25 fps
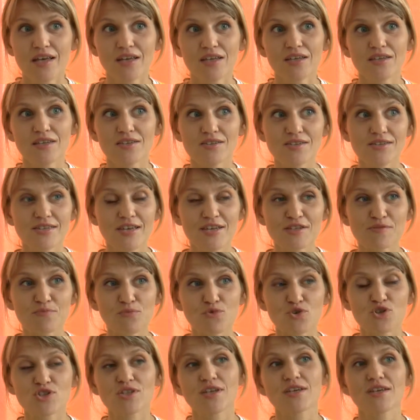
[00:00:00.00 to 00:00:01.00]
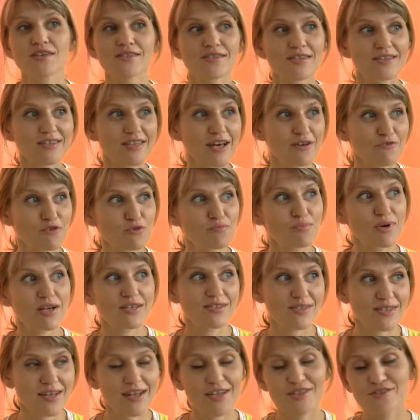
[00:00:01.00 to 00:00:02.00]
И здесь можно из одного
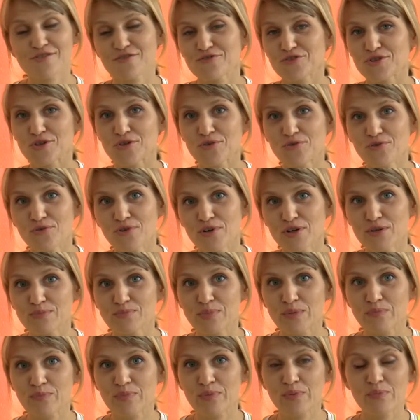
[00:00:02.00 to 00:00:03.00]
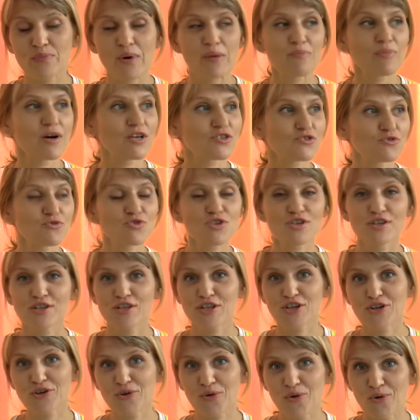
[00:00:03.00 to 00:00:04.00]
пространства в другое попасть очень
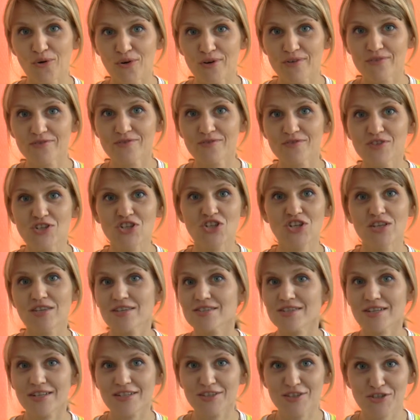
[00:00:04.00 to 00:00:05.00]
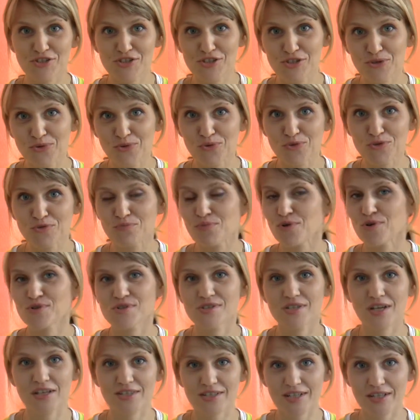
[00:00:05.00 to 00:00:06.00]
легко, в течение нескольких секунд,
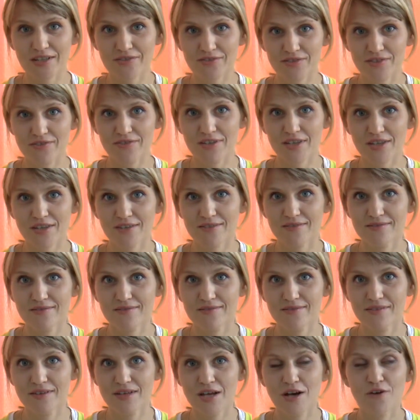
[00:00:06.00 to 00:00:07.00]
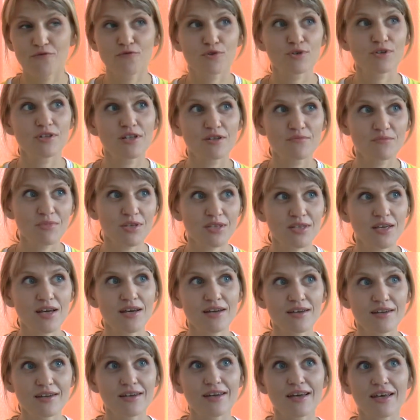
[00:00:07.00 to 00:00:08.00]
просто открыв дверь. Вот для
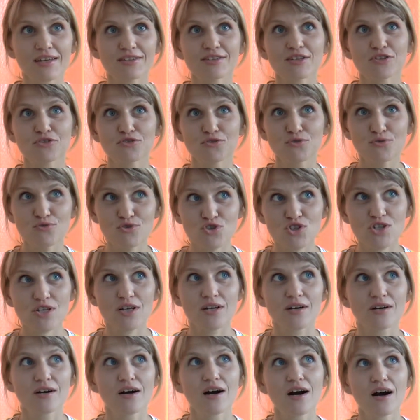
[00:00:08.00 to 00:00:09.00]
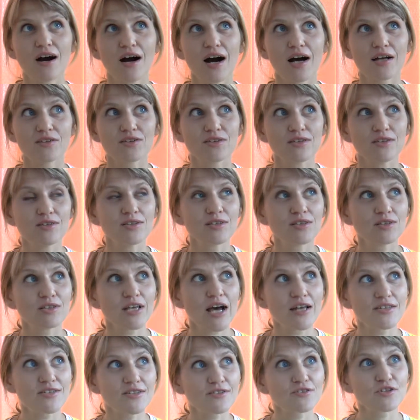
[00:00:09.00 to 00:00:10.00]
меня это тоже
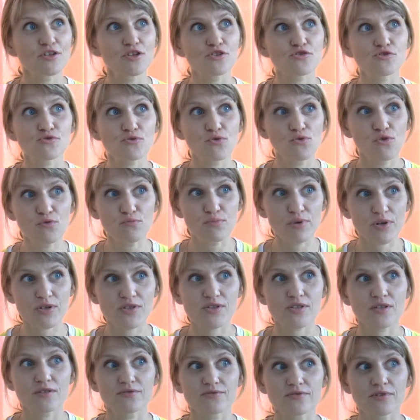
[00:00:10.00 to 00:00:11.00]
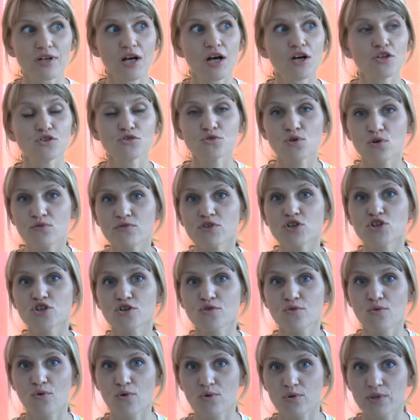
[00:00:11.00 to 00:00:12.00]
один из образов новой
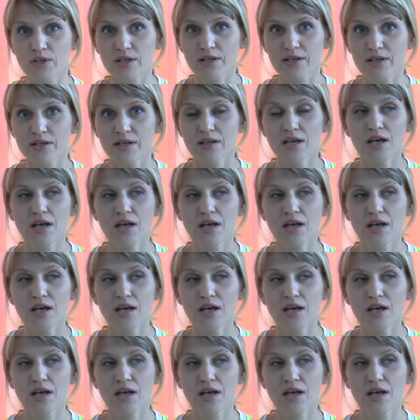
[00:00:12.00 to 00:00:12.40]
школы,